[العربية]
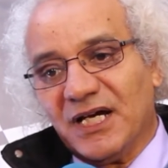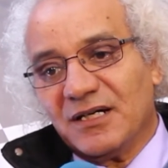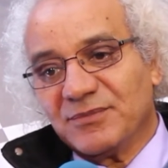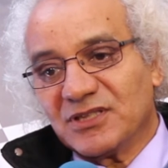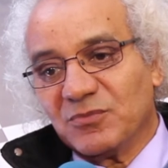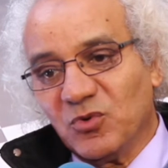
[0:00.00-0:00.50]

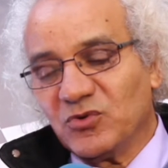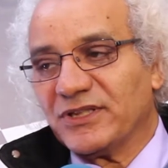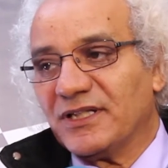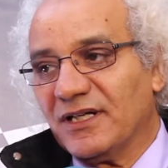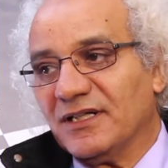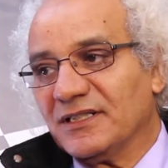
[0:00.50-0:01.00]

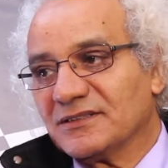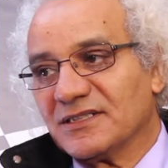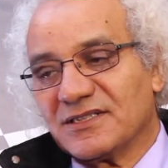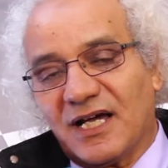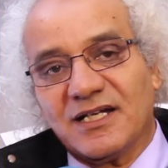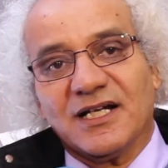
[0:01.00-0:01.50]
أسئلة
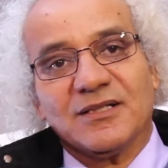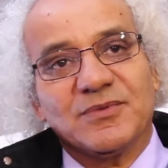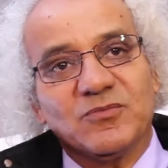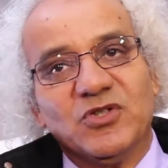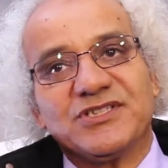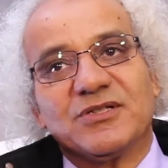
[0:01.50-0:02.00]
تتعلق
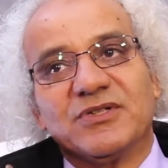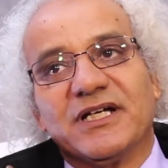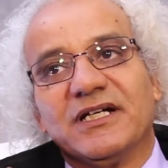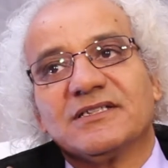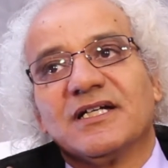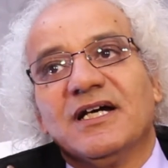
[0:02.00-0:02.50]

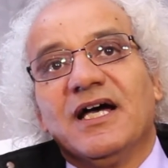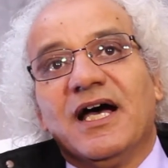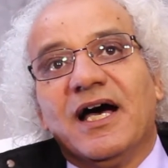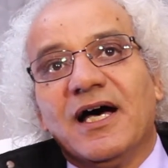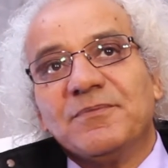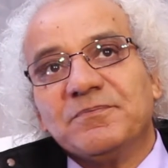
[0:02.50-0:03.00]
بالمحتويات
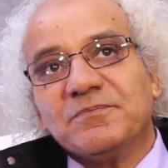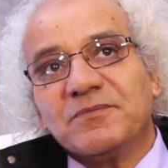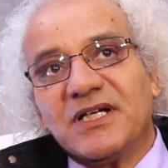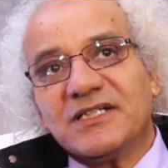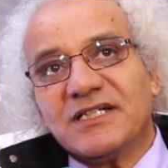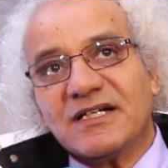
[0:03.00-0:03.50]

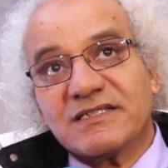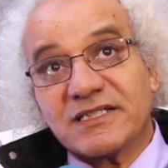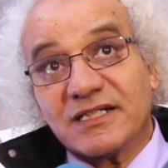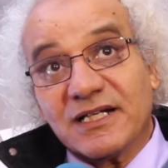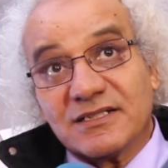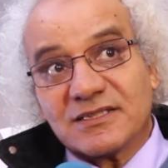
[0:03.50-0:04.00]
أم هي
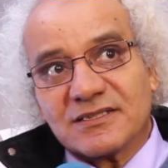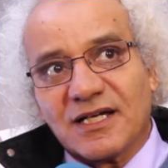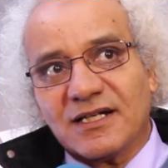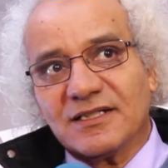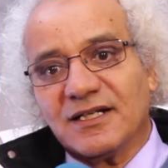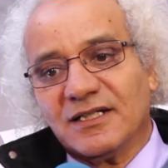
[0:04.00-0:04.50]
أسئلة
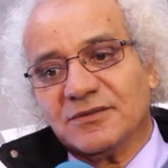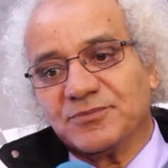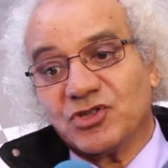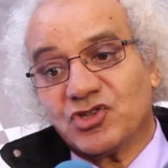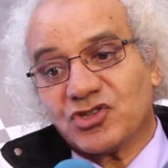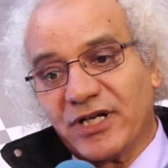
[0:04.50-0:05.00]
تتعلق
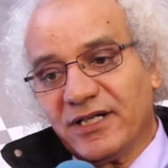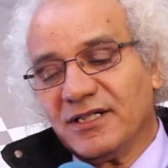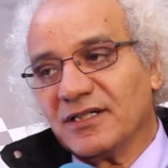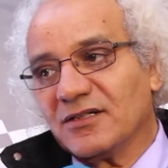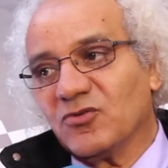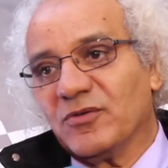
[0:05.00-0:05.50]

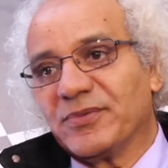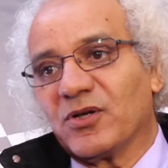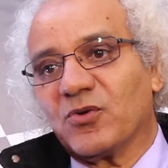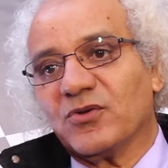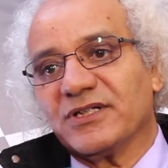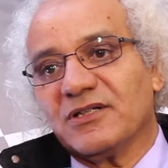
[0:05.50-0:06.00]
بالشكل
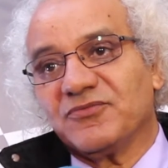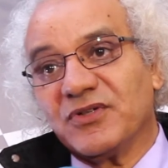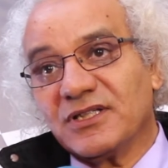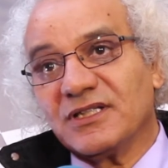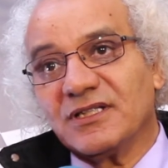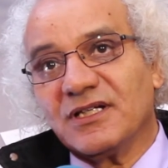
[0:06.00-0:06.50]
وبالرؤية
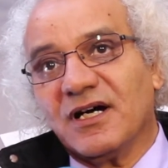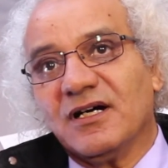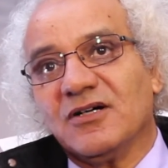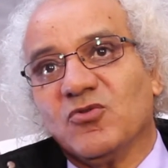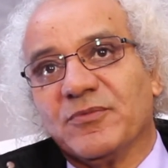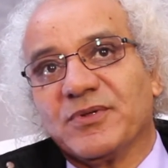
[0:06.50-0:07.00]

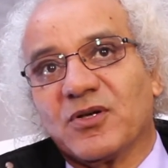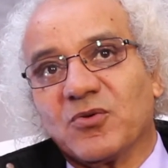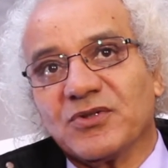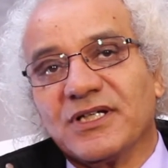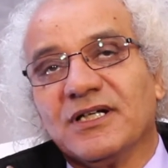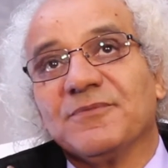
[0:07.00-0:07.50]
الفنية
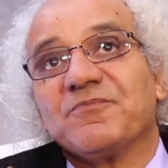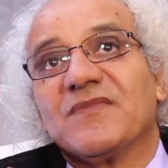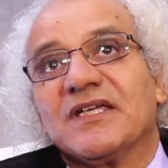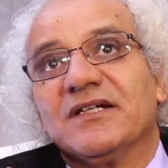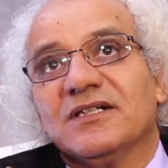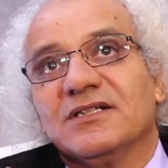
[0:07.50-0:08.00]
وبالرؤية آه،
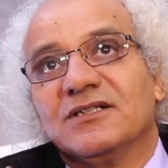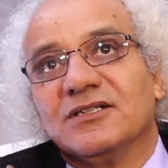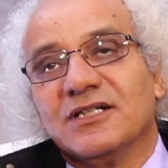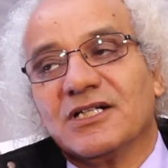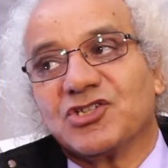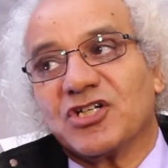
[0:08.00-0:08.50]

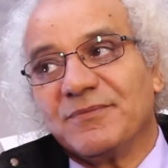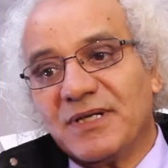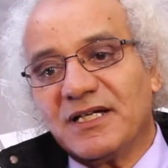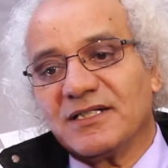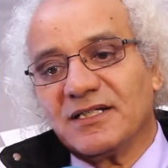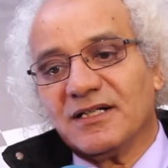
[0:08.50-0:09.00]

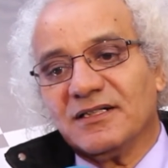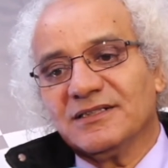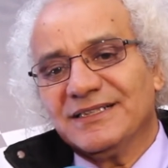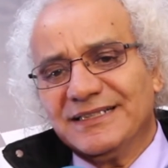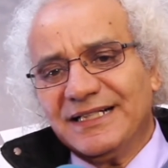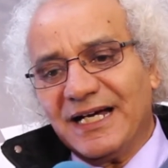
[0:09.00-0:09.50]
الجمالية
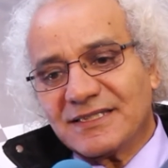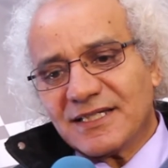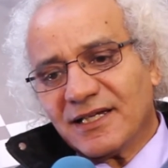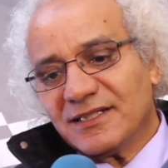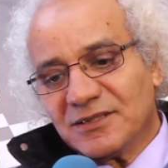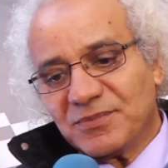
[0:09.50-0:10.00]

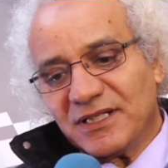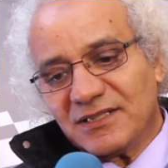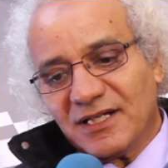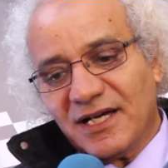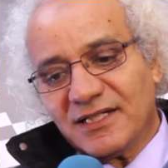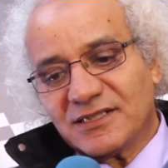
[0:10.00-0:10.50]
أعتقد
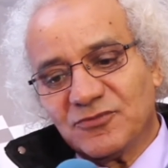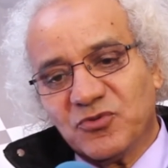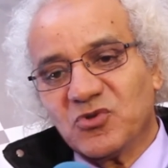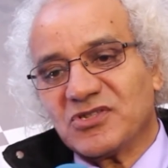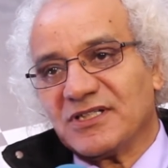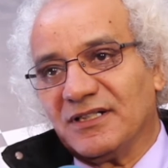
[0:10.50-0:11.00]
بأن هذه
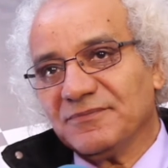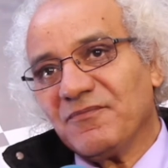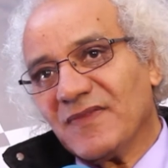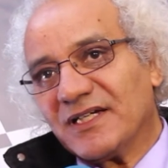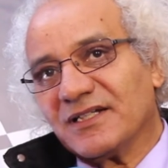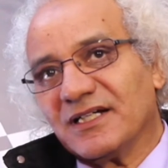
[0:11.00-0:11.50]
فرصة
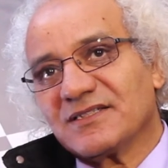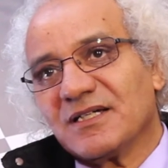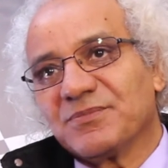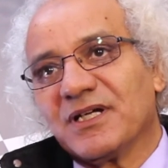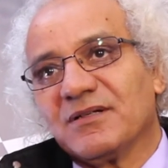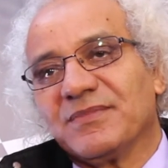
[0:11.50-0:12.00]
أنا
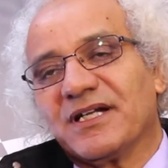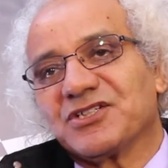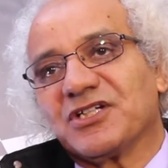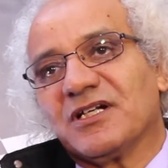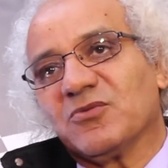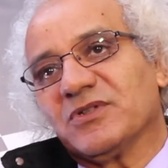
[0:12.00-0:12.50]
أعتبر
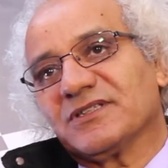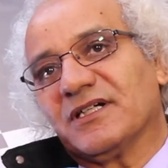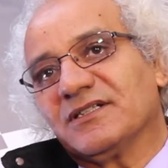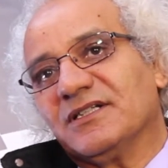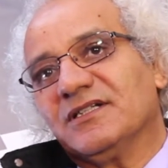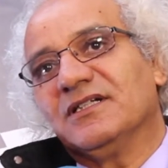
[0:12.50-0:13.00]
المهرجان
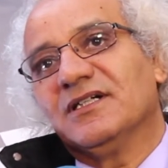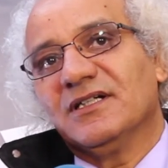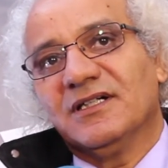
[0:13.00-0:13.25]
الوطني